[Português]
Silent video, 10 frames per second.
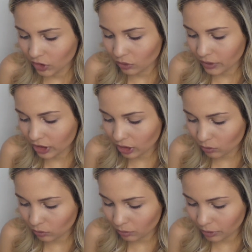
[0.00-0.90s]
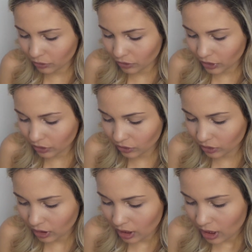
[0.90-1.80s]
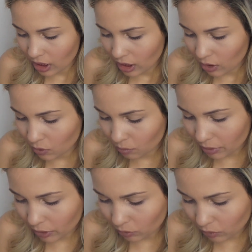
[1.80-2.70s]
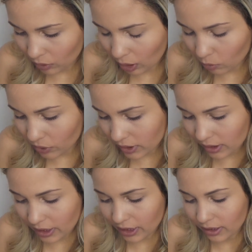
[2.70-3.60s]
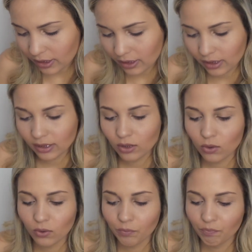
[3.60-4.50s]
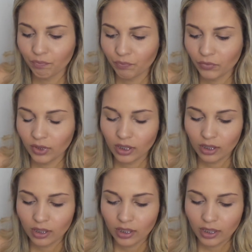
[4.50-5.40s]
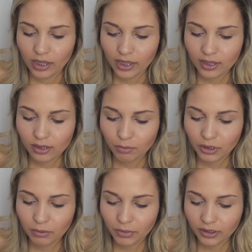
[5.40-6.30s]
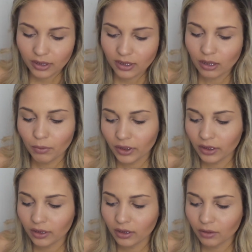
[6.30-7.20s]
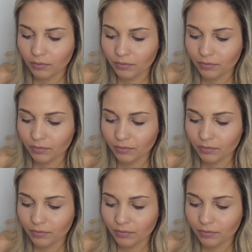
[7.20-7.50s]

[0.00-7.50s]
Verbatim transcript: Deixa eu achar o um número, gente. Eu comprei a cor 6, ó. Essa pigmentação aqui.